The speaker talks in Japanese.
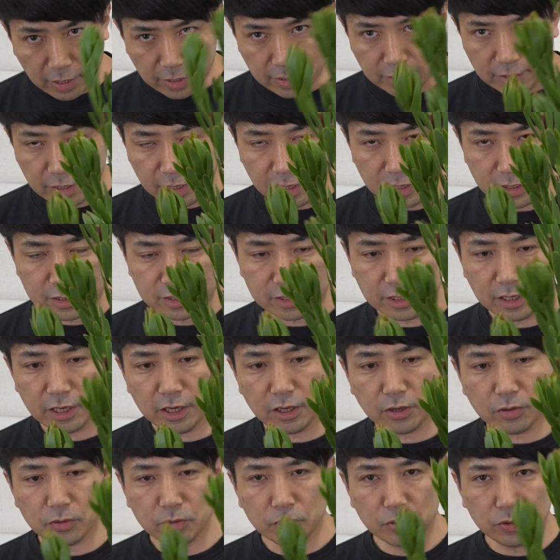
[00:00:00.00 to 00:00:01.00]
い、えー、次
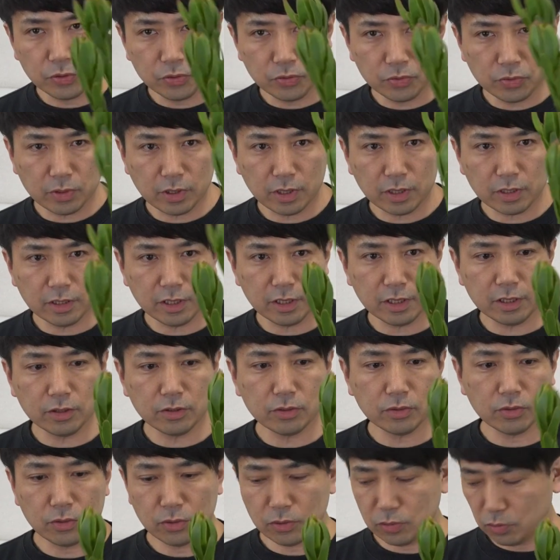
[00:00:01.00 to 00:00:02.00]
にこの硫化
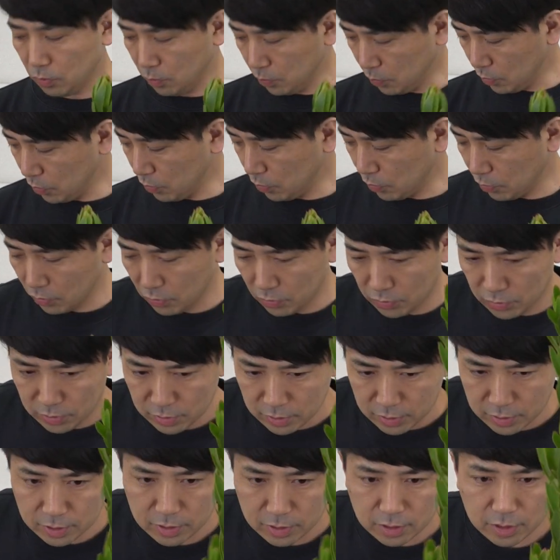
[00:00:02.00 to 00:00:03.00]
デンドロも、
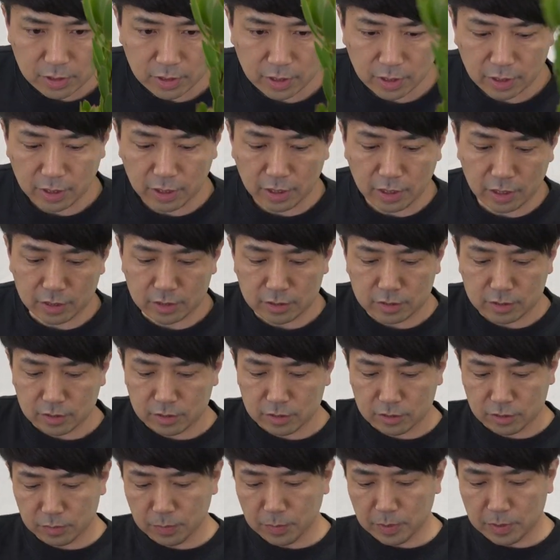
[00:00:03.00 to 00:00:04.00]
えー、
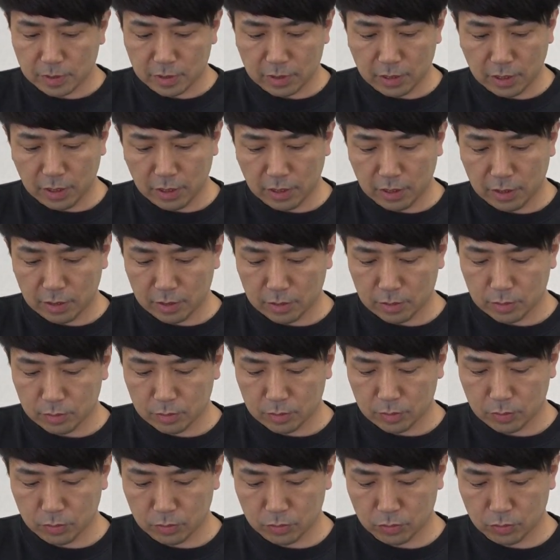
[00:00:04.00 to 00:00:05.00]
すべて
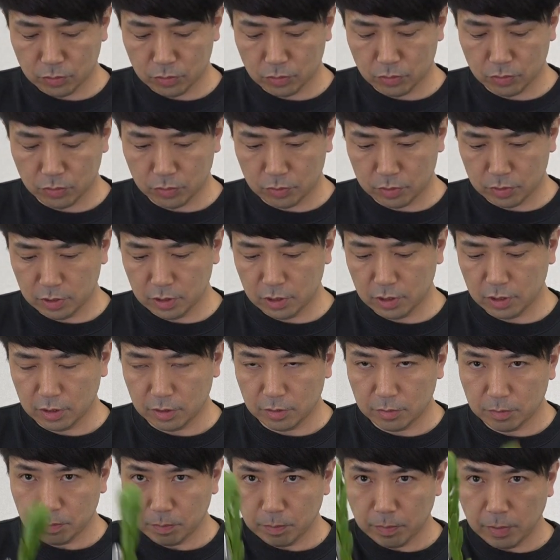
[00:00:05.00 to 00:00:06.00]
このよう
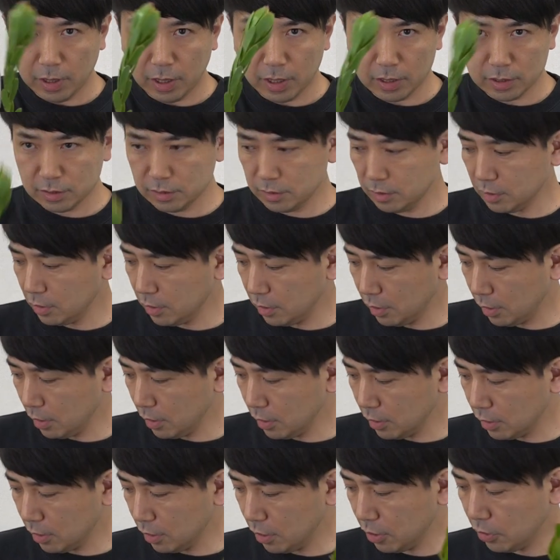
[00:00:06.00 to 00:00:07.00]
にパーツに、ね、
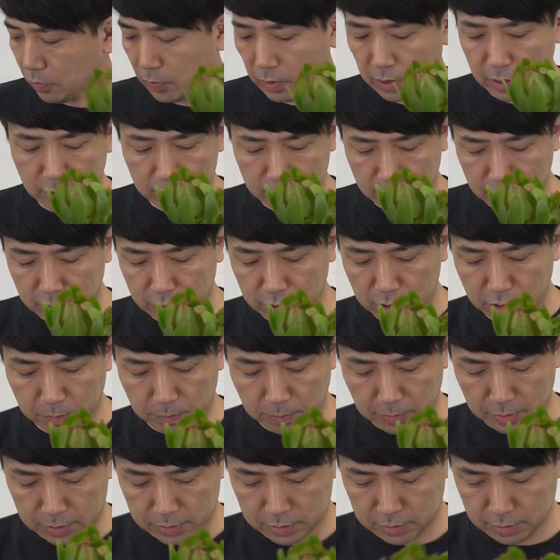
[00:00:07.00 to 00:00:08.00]
切り分けていき
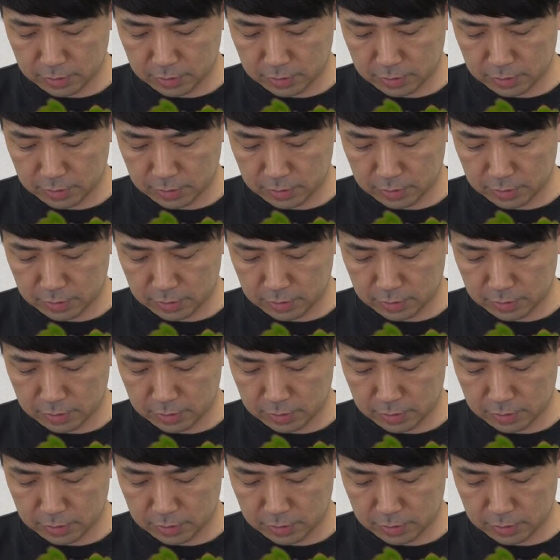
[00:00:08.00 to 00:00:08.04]
ま